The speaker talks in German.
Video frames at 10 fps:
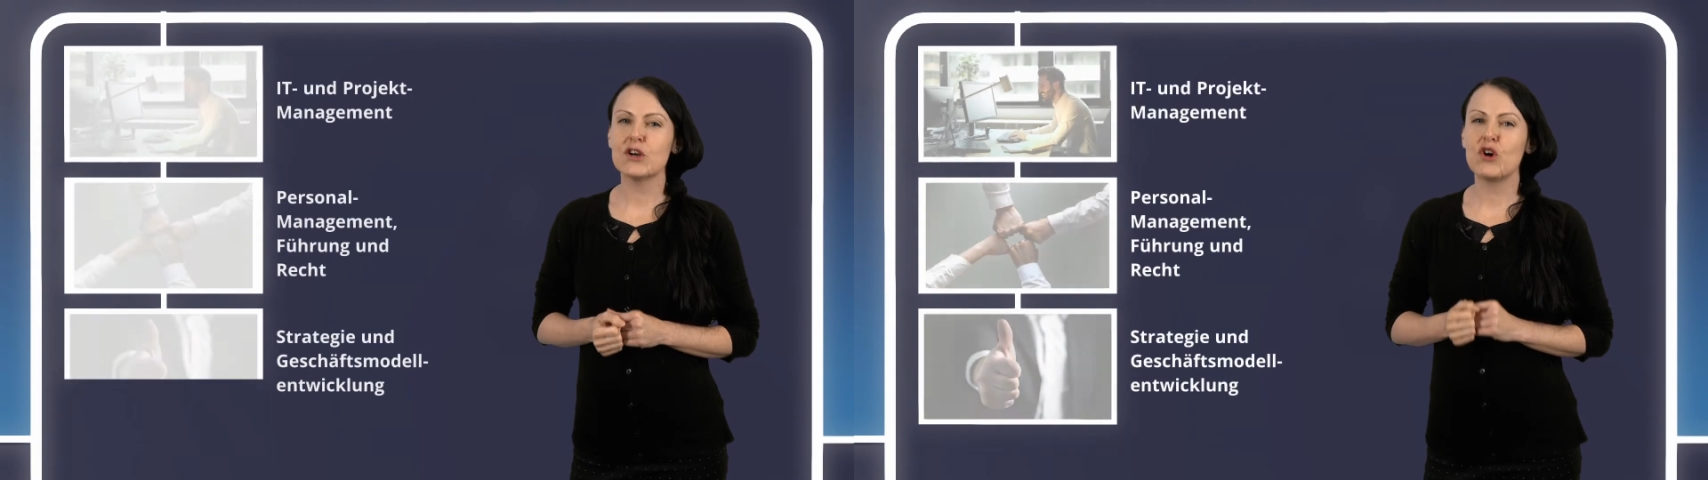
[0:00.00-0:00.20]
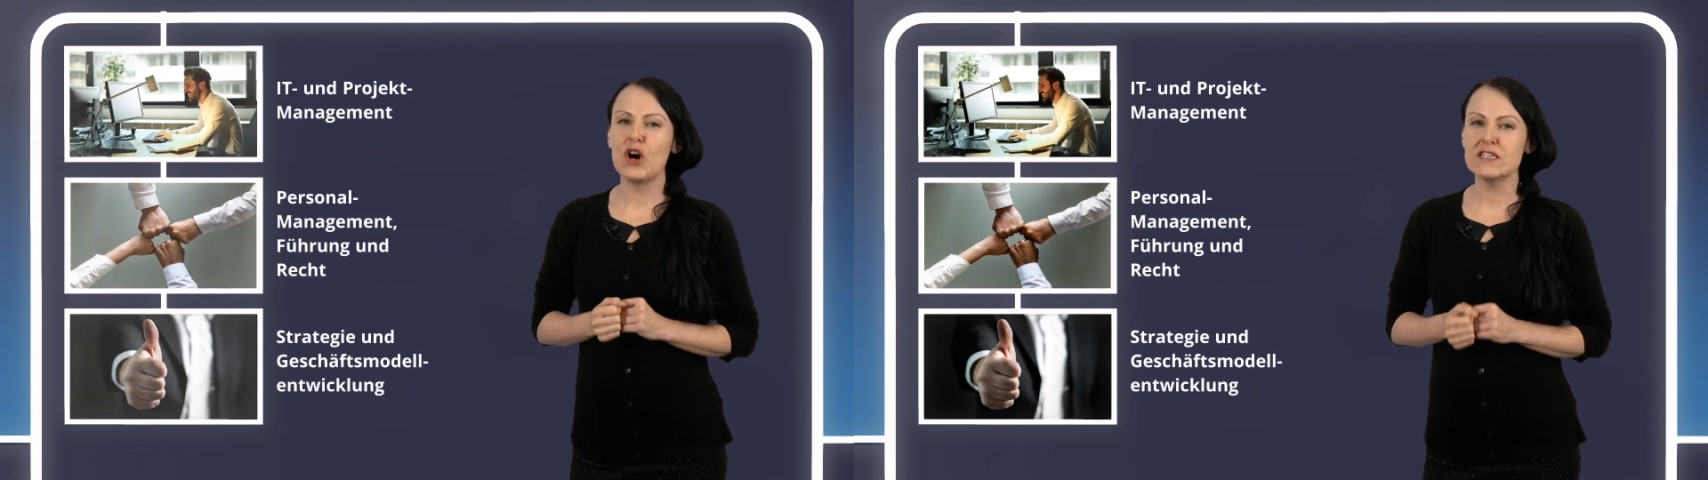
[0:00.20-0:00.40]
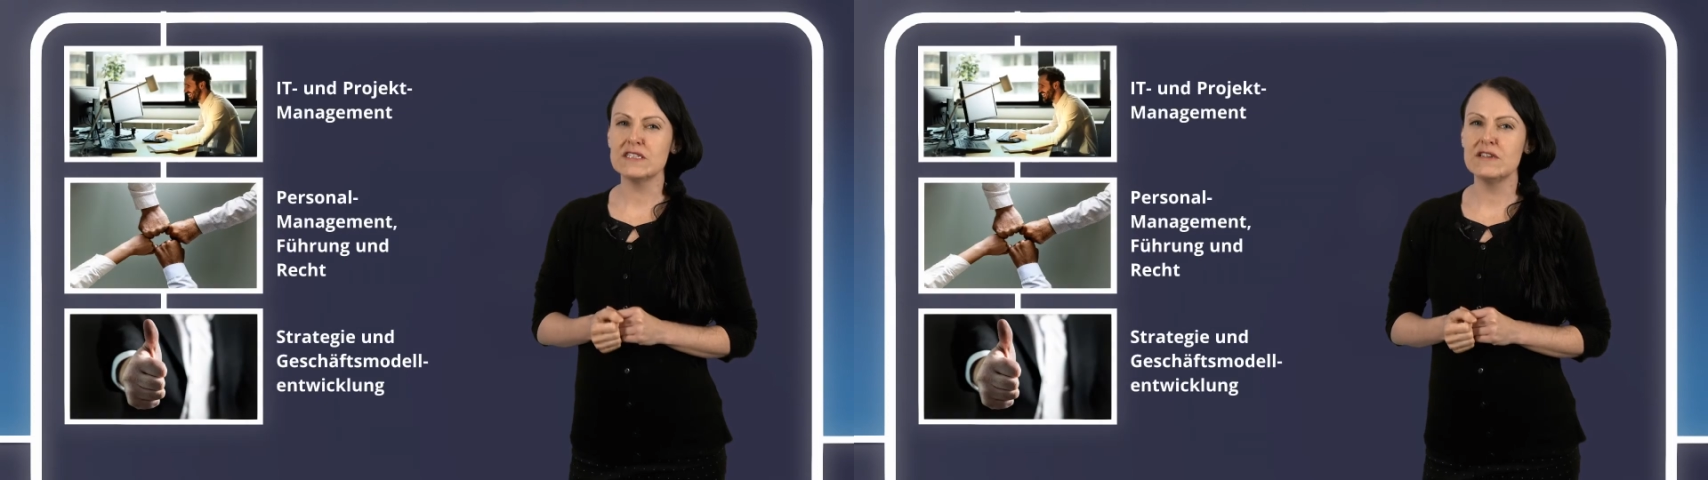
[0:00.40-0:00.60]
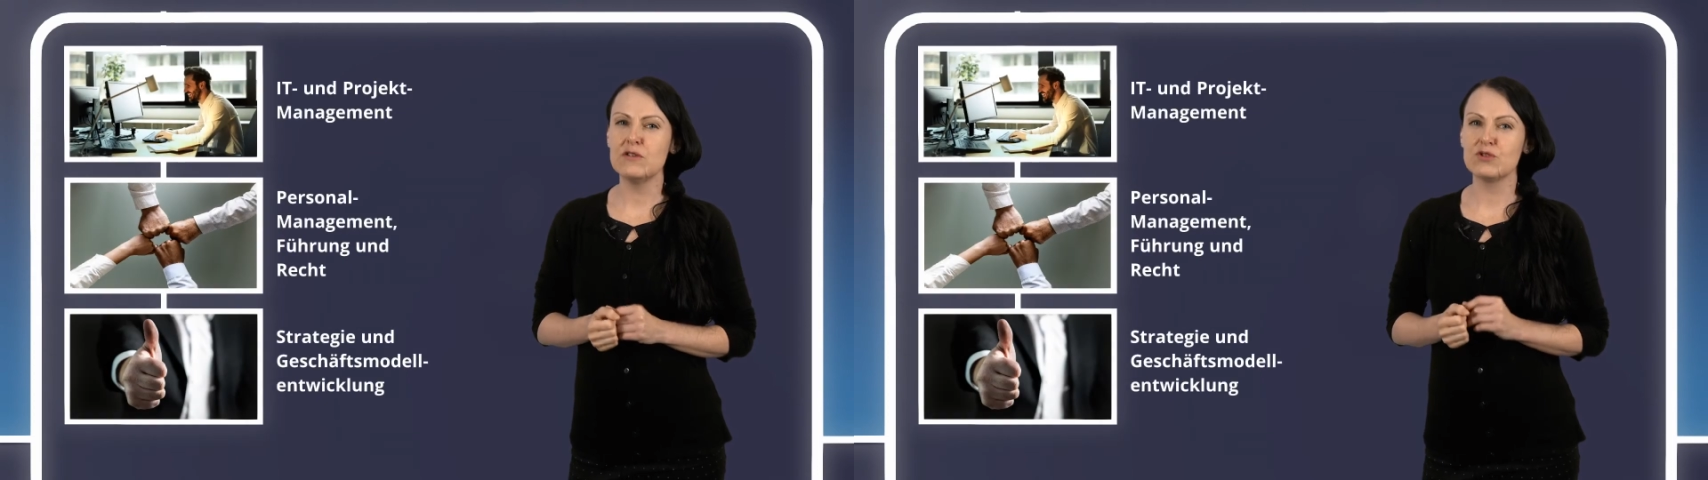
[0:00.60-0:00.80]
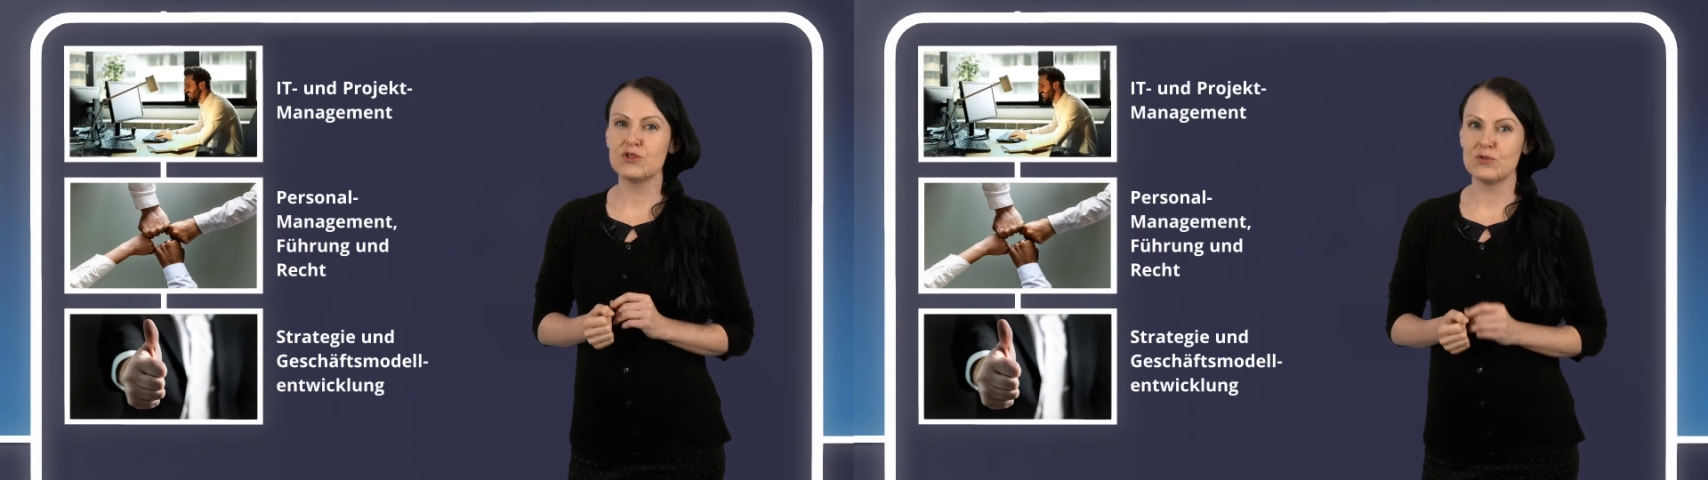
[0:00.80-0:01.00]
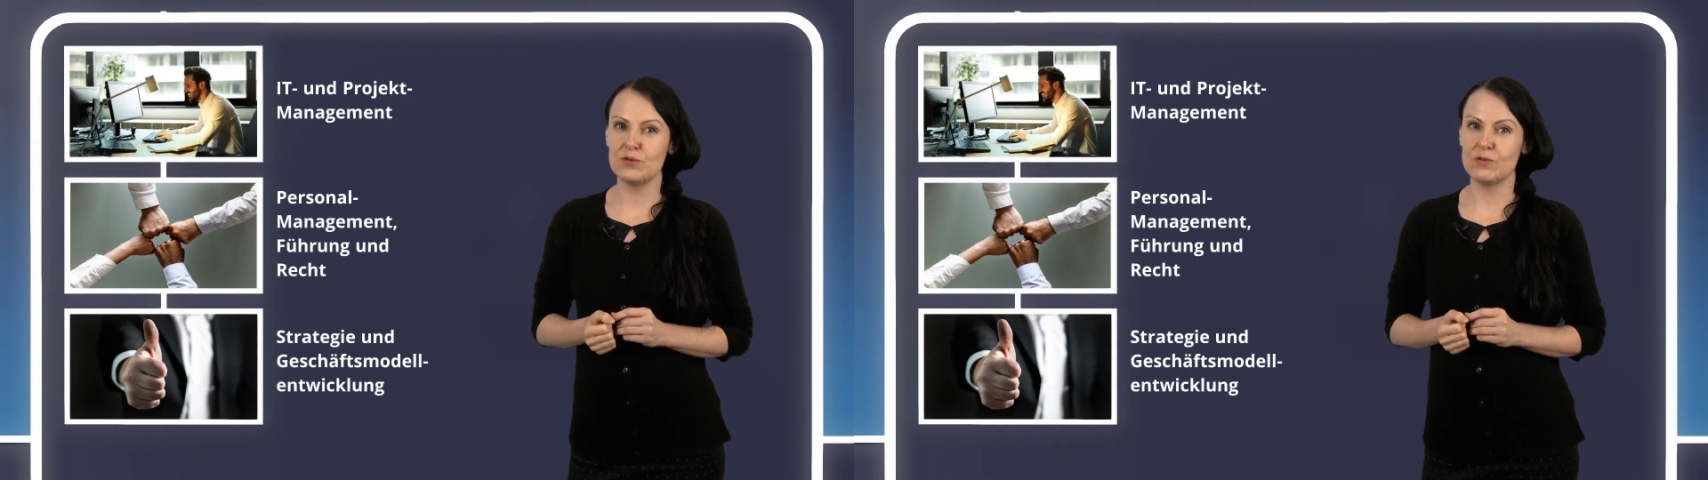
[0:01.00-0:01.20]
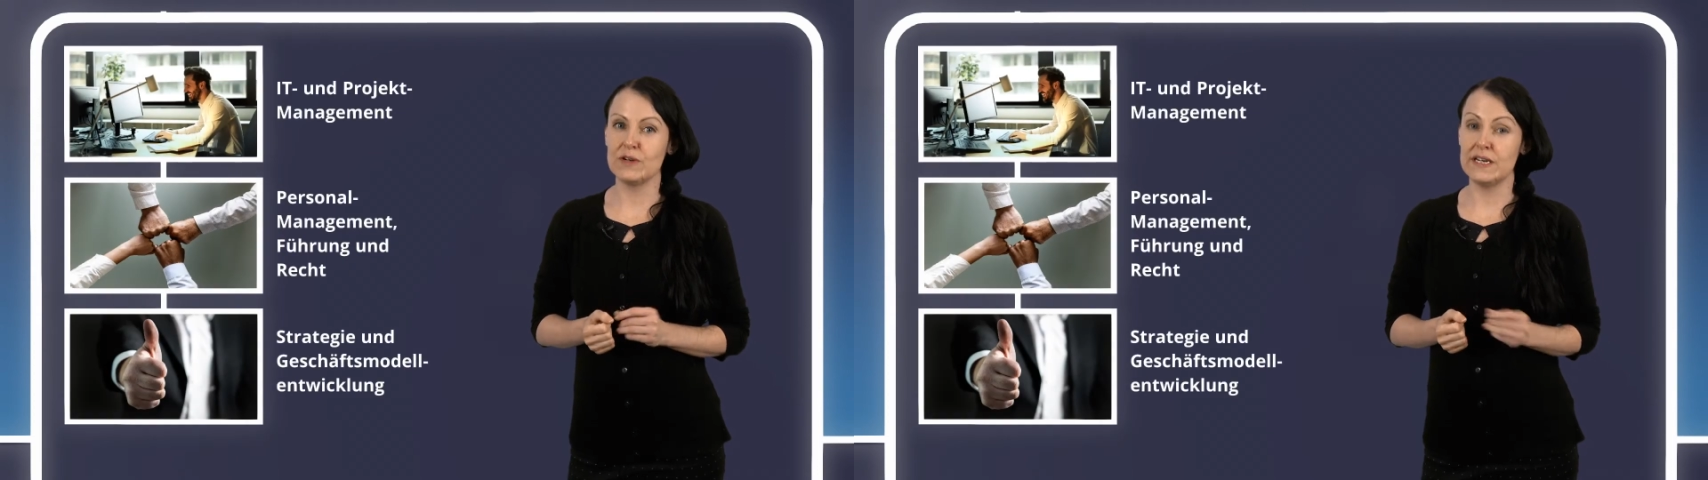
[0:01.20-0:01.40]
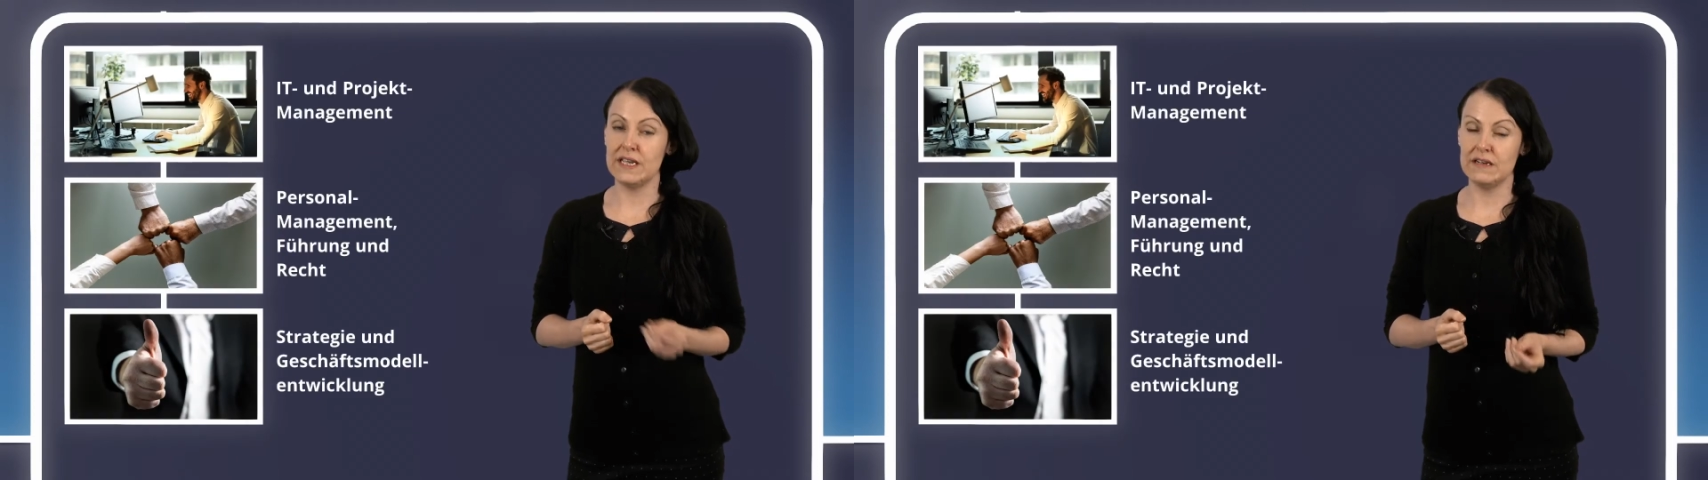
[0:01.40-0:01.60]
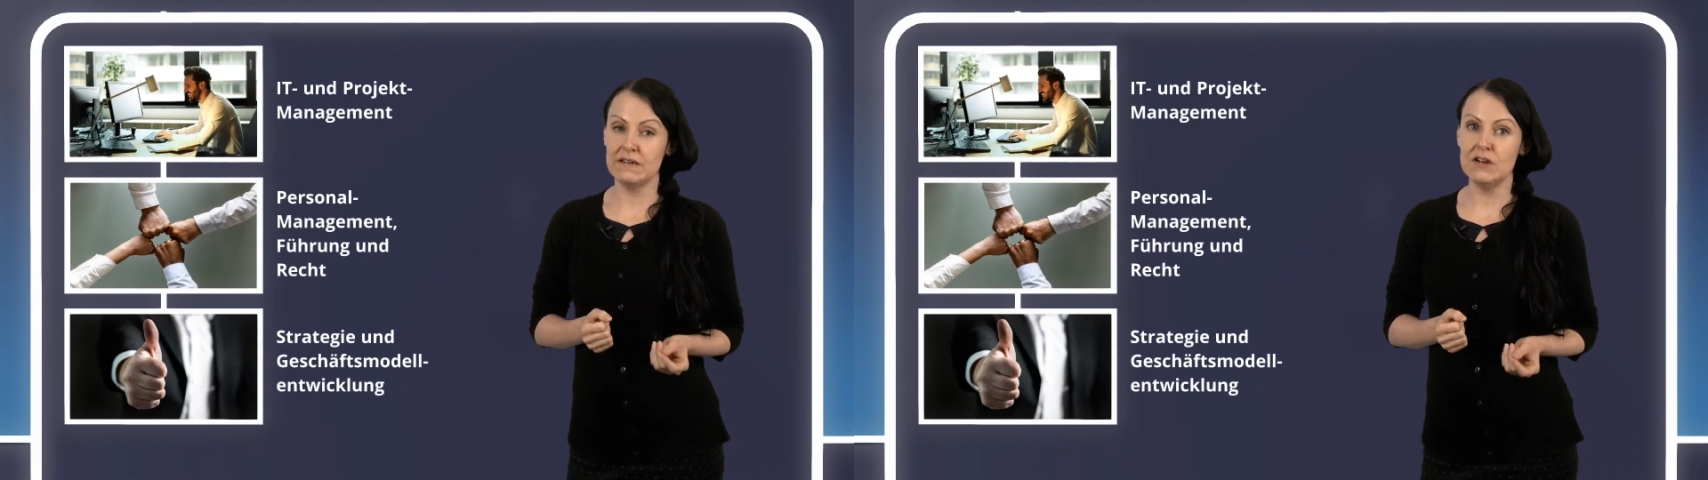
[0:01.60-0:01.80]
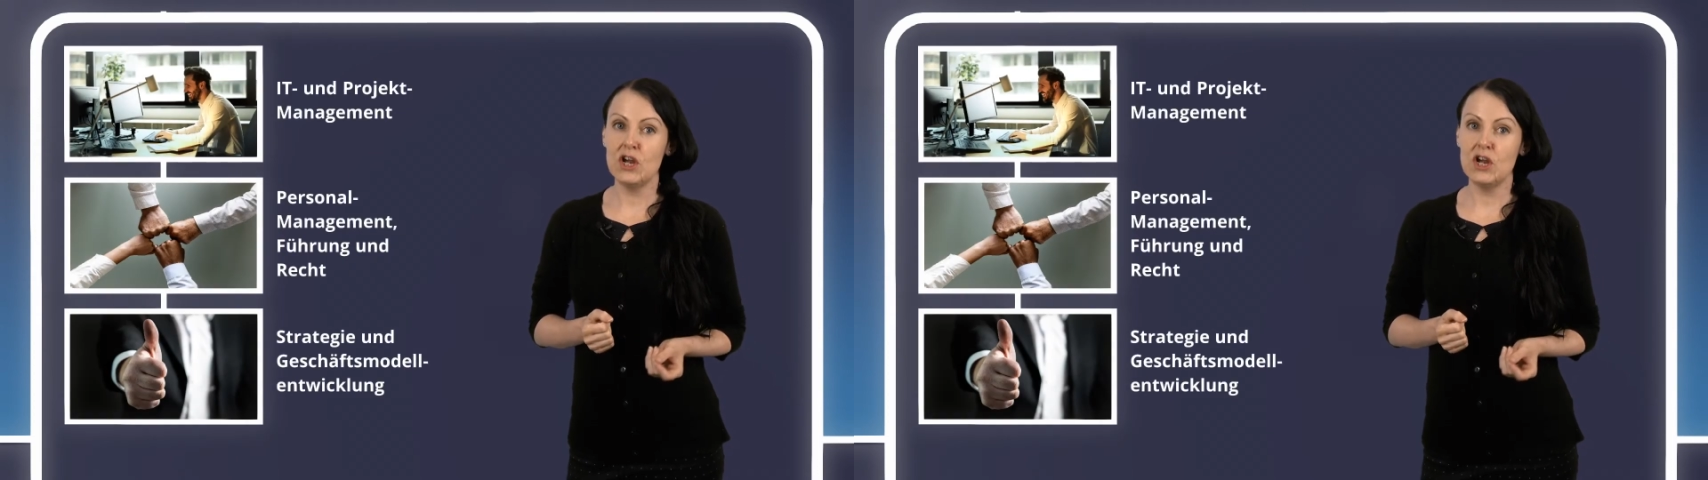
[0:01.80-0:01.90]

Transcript: kostenlos Schulungen in